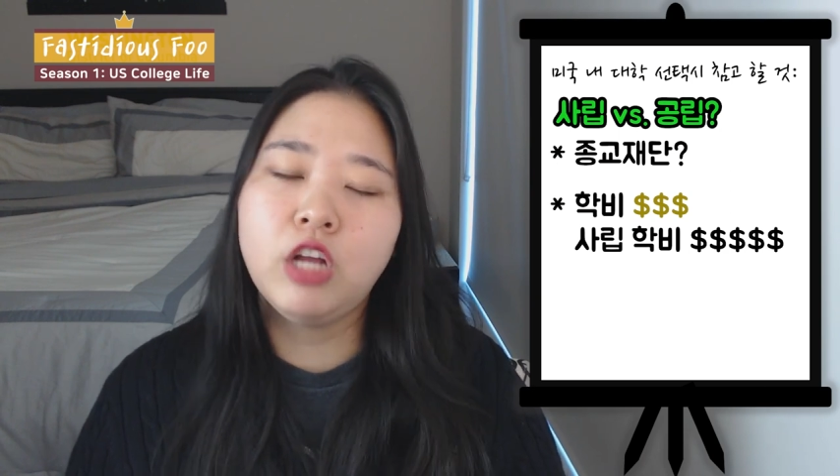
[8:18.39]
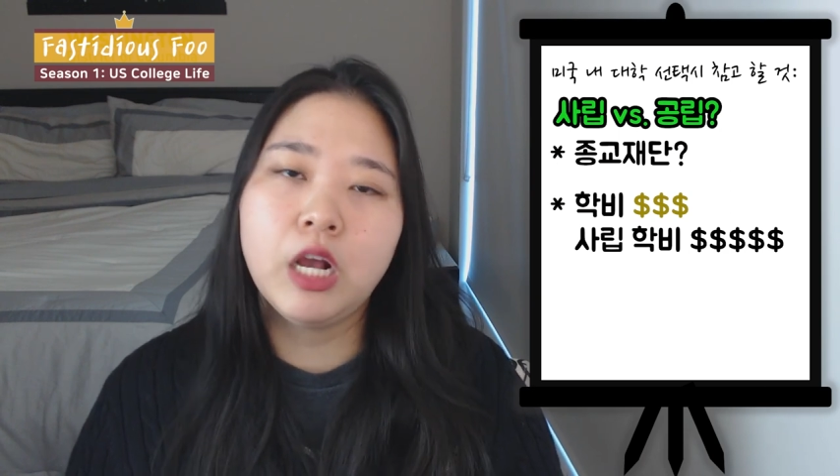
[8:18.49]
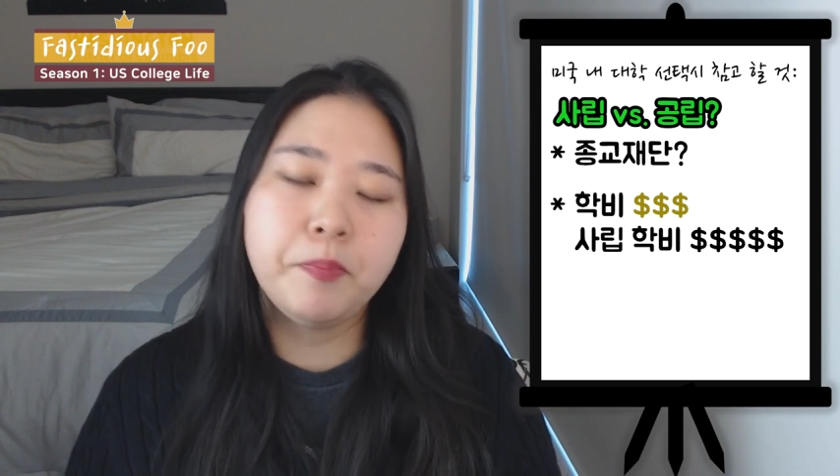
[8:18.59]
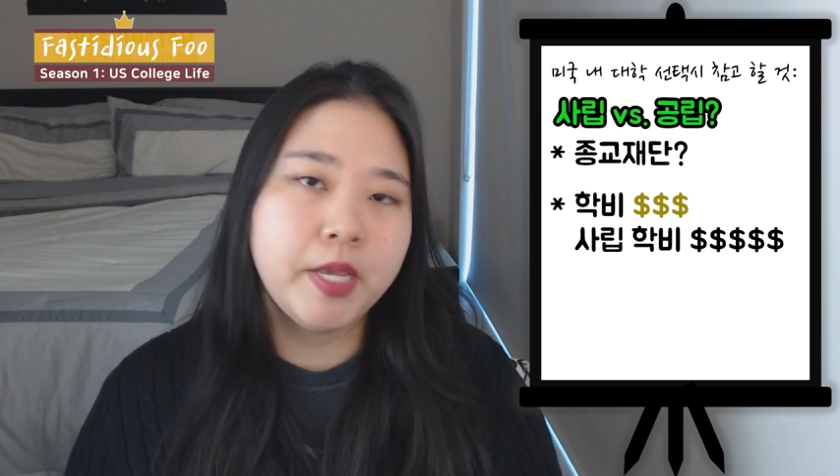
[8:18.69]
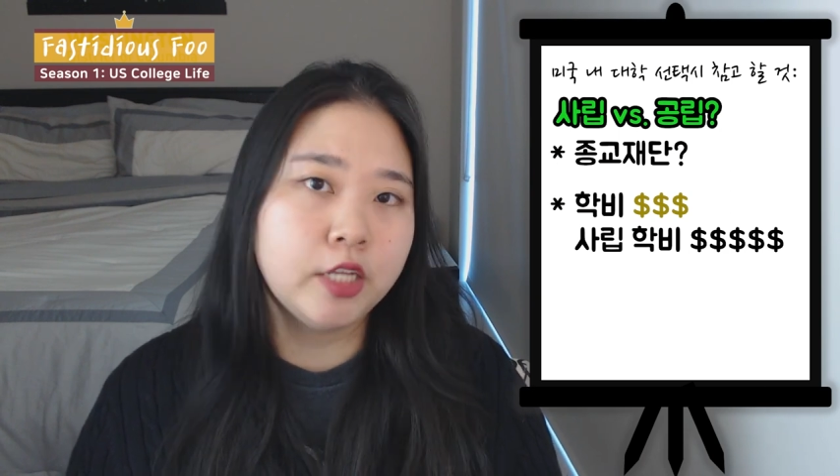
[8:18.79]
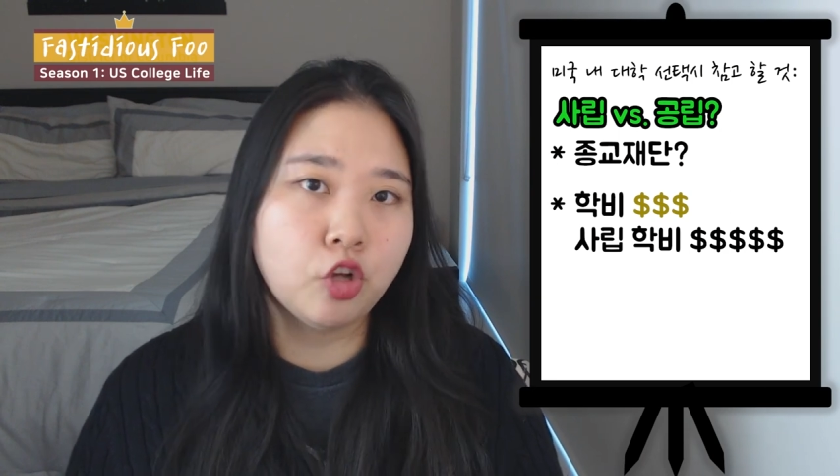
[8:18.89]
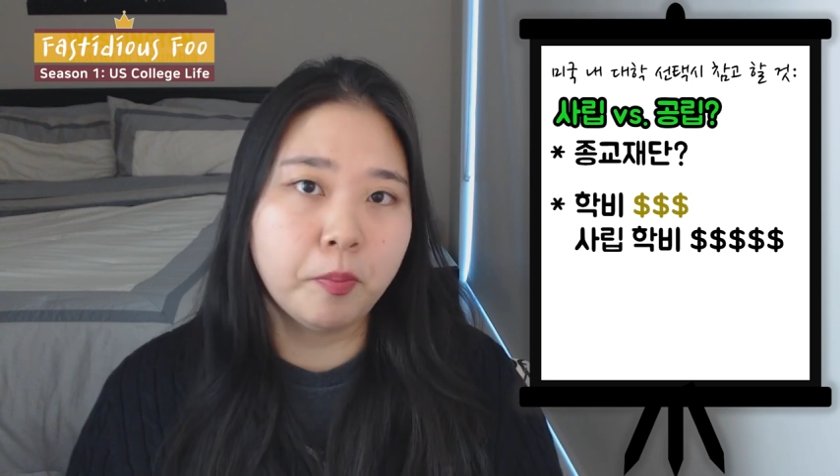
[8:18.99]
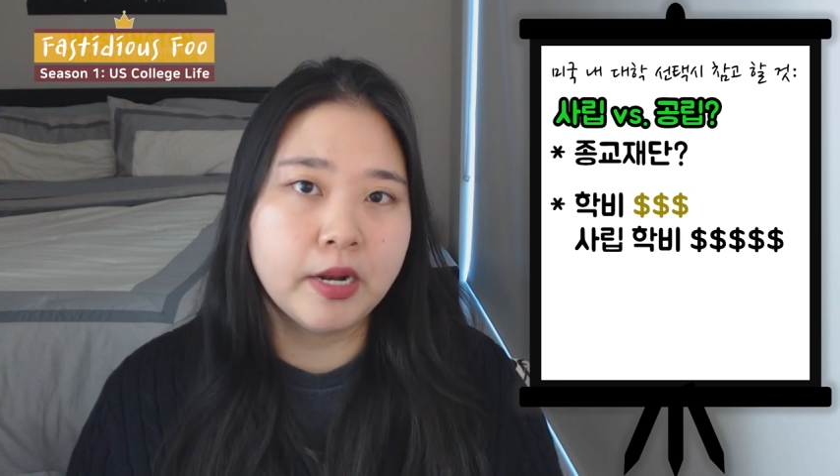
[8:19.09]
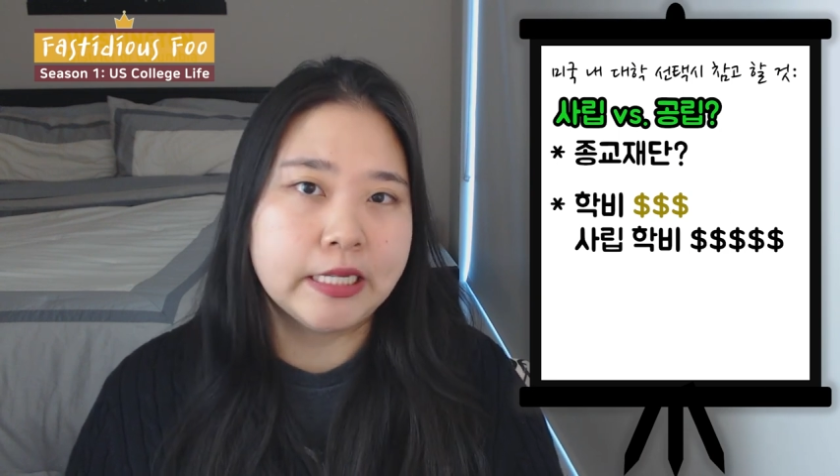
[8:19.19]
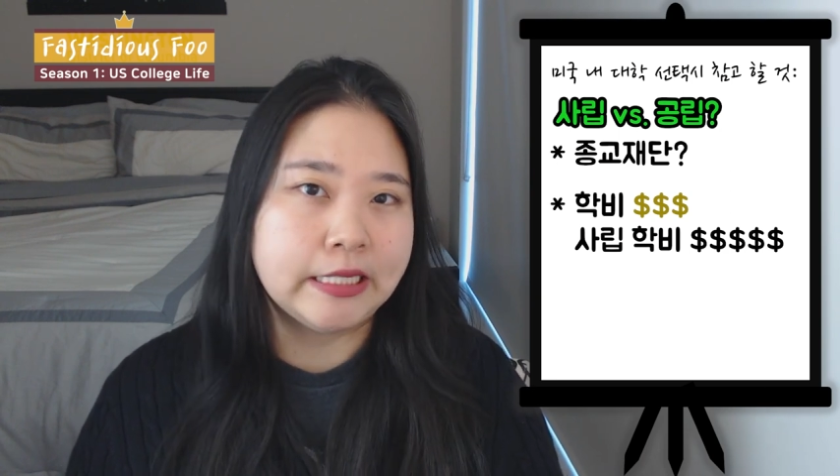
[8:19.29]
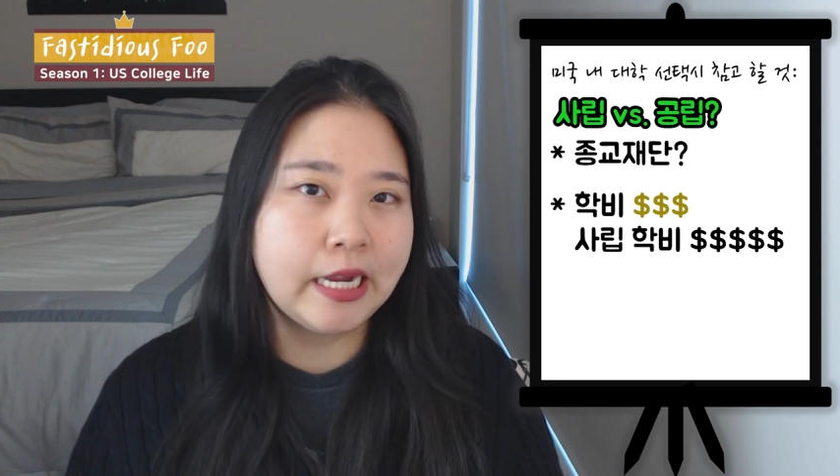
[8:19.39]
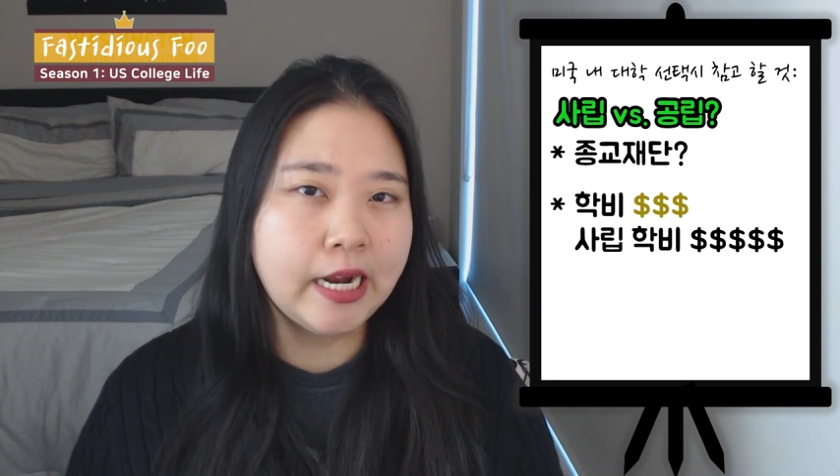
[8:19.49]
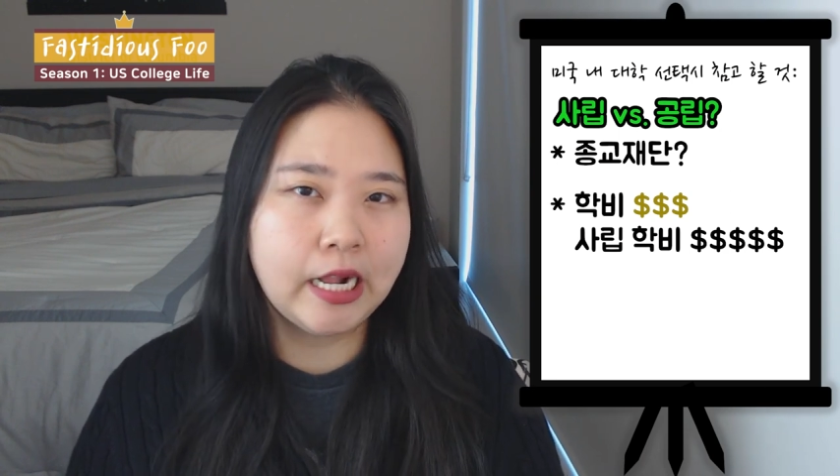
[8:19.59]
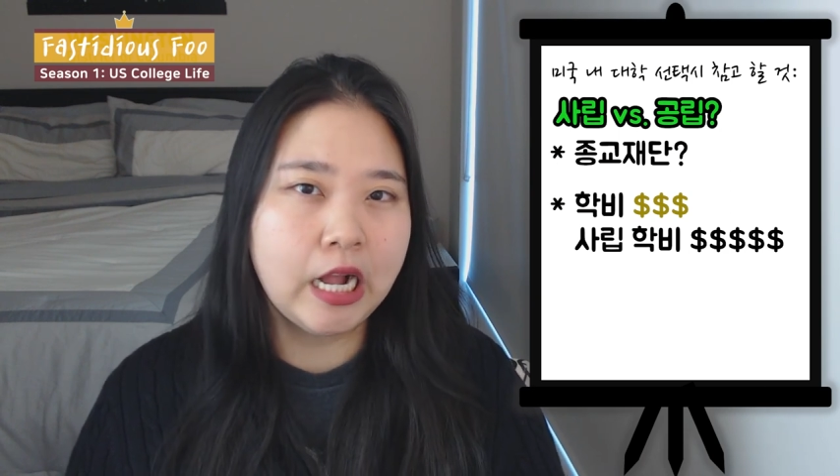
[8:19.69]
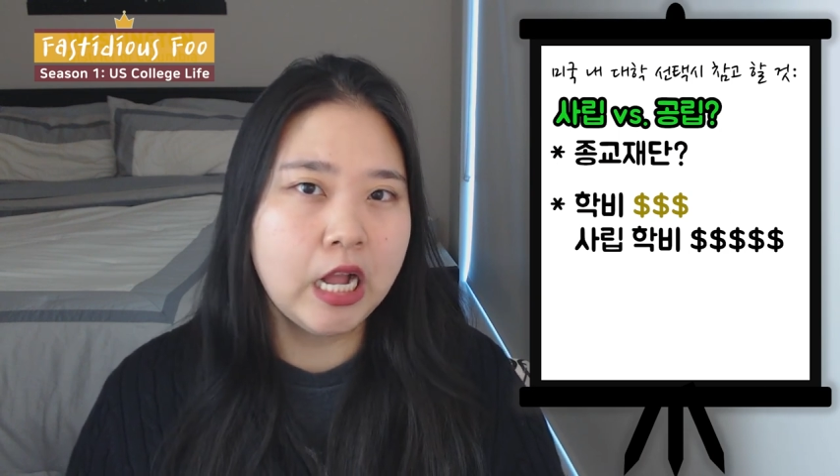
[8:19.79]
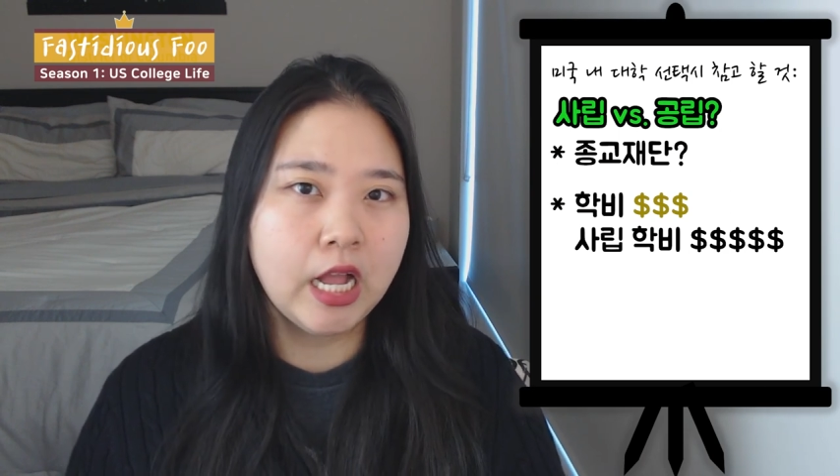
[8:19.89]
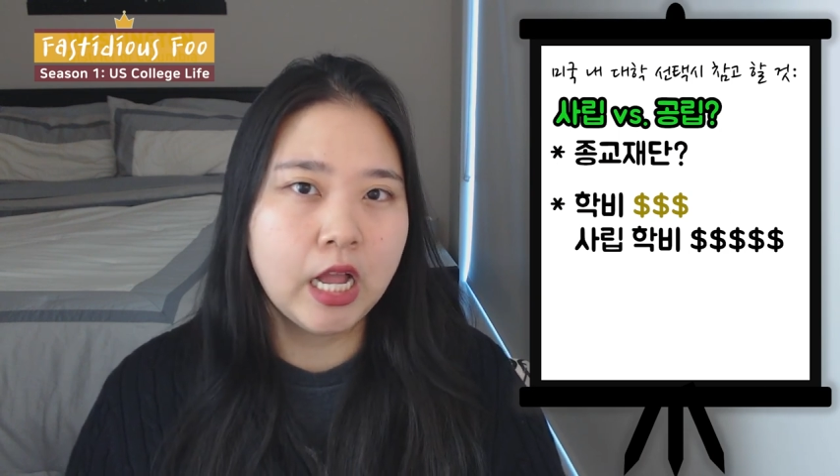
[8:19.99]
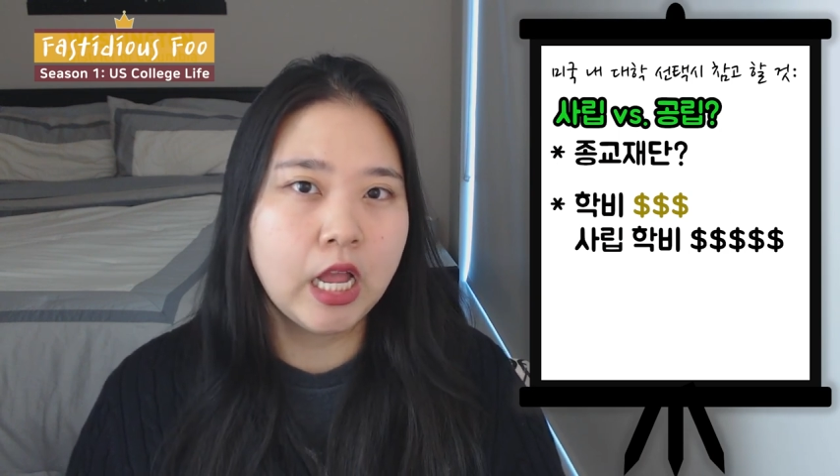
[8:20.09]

학비가 정말 쌀까?